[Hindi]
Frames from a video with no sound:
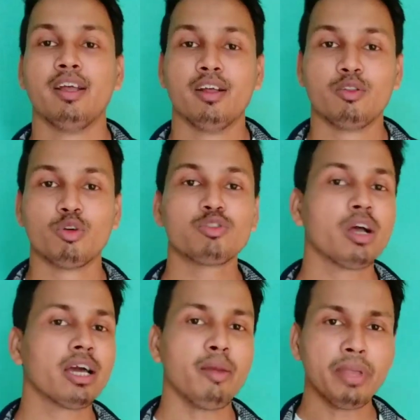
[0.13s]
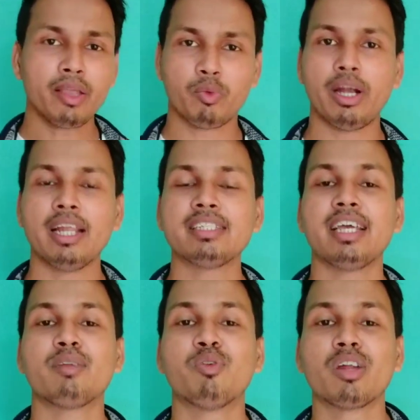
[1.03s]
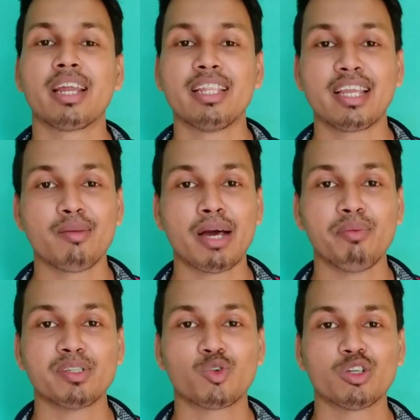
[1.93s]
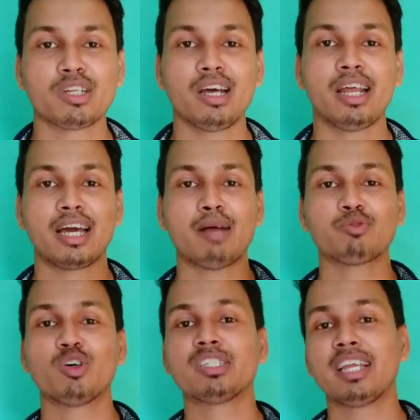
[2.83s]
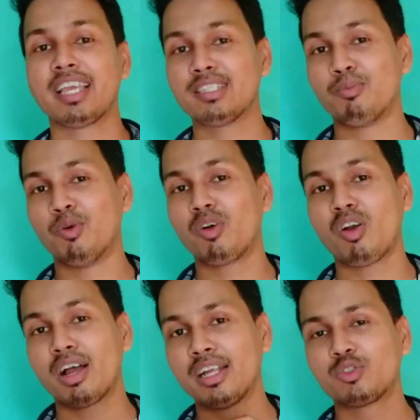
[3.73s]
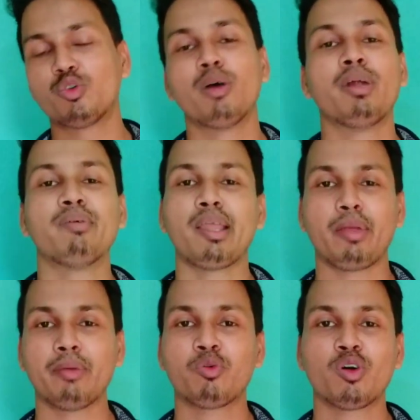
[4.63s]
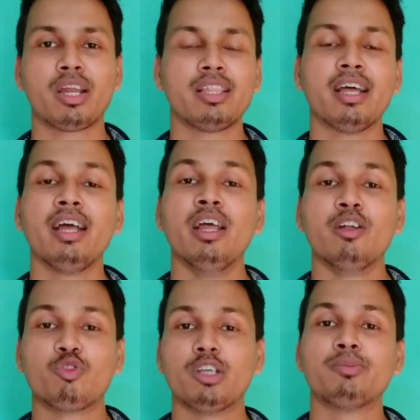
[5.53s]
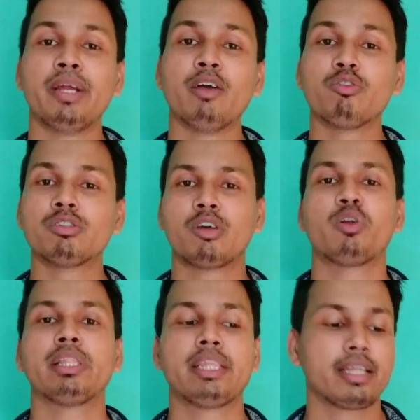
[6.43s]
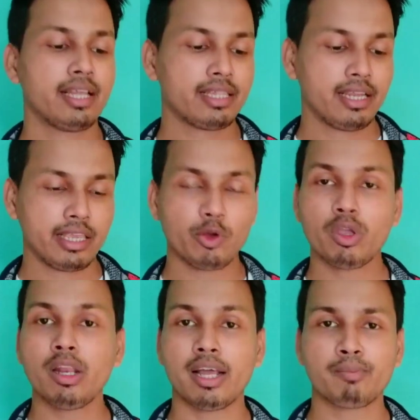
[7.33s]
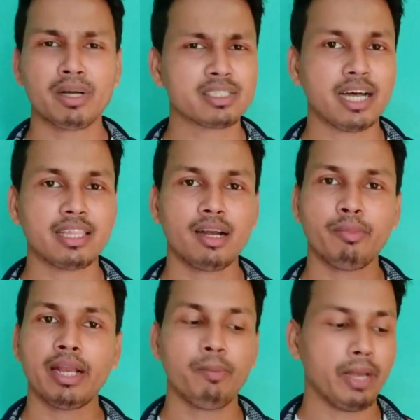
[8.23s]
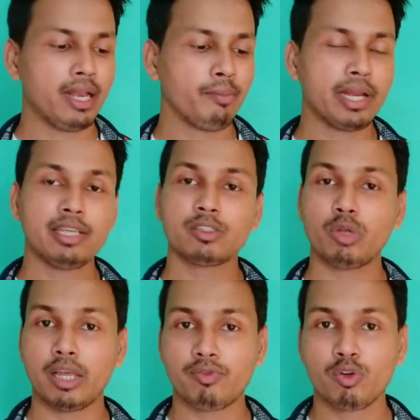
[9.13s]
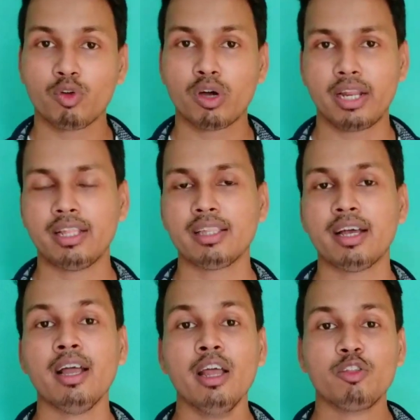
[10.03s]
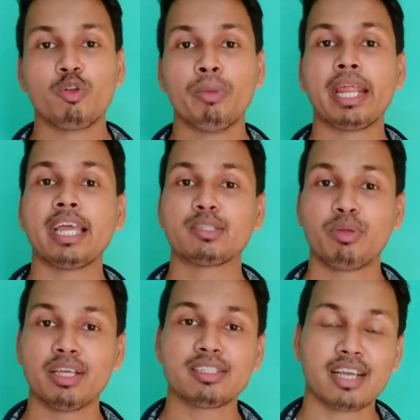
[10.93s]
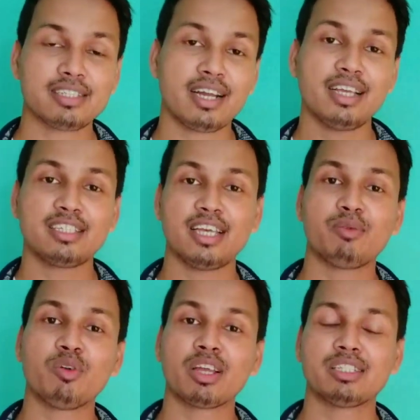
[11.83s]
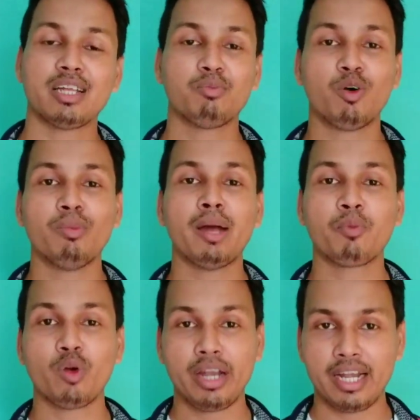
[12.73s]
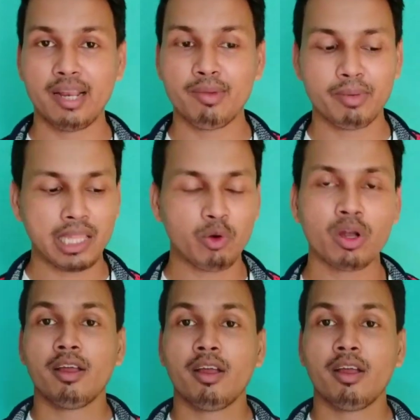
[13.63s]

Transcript: दोस्तों अगर आप एक वायरलेस एयरफोन खरीदने के बारे में सोच रहे हैं और अगर आप सोच रहे हैं कि इस बोट रॉकर्स टू डबल फाइव एप को खरीदना तो इस वीडियो को जरूर अंत तक देखते रहिए क्योंकि लगभग सात आठ महीना पहले मैंने इस एयरफोन को खरीदा था तो मेरा एक्सपीरियंस कैसा रहा इस एयरफोन के साथ वो मैं आपको डिटेल में बताऊंगा